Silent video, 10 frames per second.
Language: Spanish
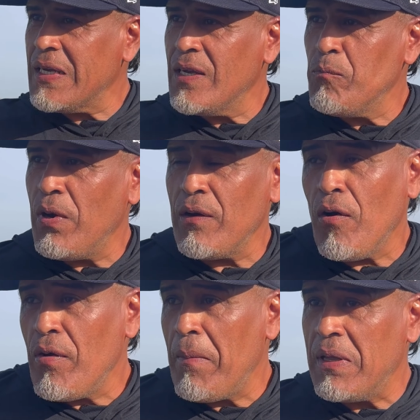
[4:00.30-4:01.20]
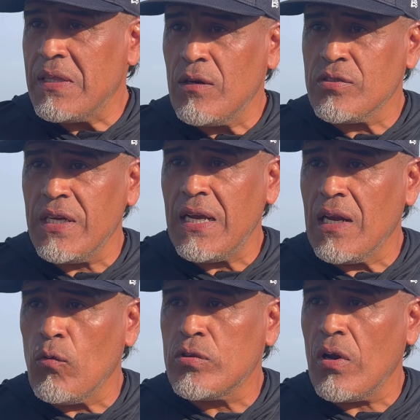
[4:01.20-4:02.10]
que, bueno, obviamente, no sé,
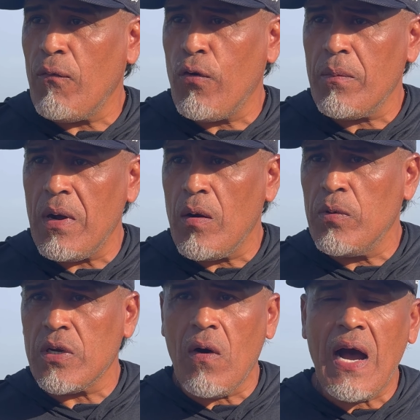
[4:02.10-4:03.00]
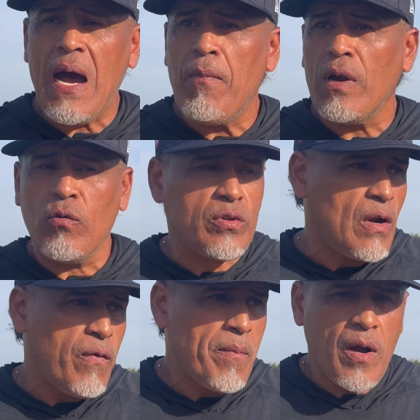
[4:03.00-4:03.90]
le gustó la forma como trabajamos, le gustó
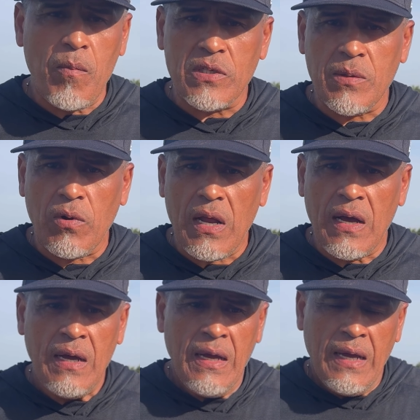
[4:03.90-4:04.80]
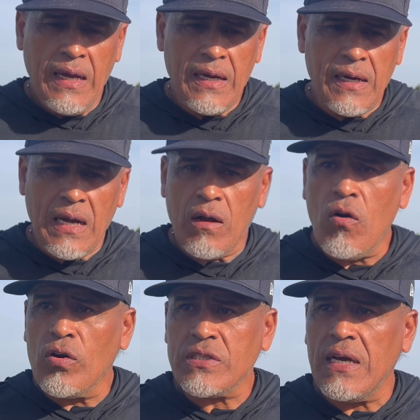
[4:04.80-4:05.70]
la forma como hicimos eh, las,
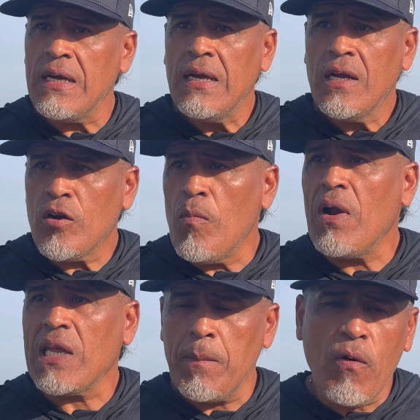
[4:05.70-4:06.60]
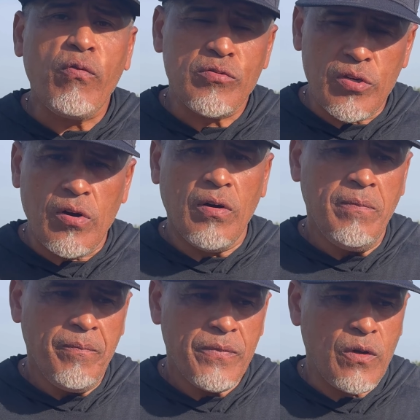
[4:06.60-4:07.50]
cosas, como el equipo funcionó.
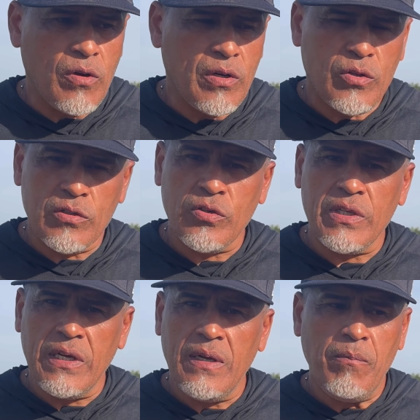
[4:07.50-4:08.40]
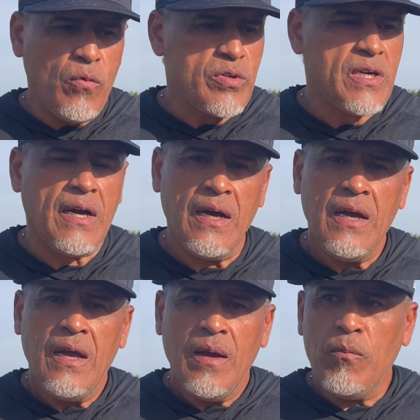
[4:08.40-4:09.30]
Yo creo que todo eso tiene mucha,
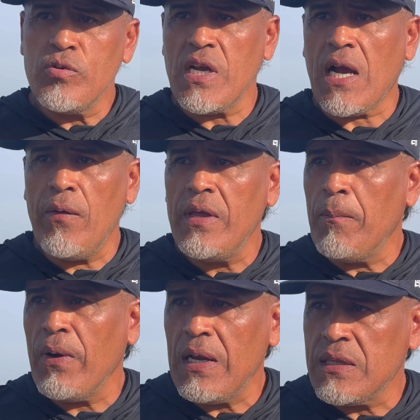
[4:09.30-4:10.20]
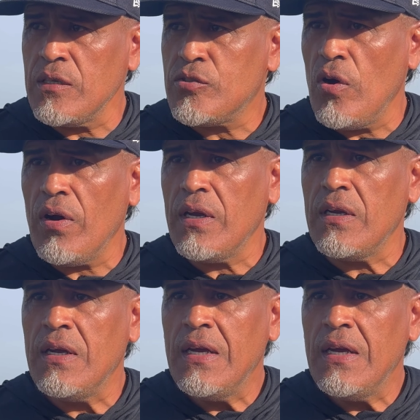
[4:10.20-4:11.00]
mucha cabida pues, en la extensión y,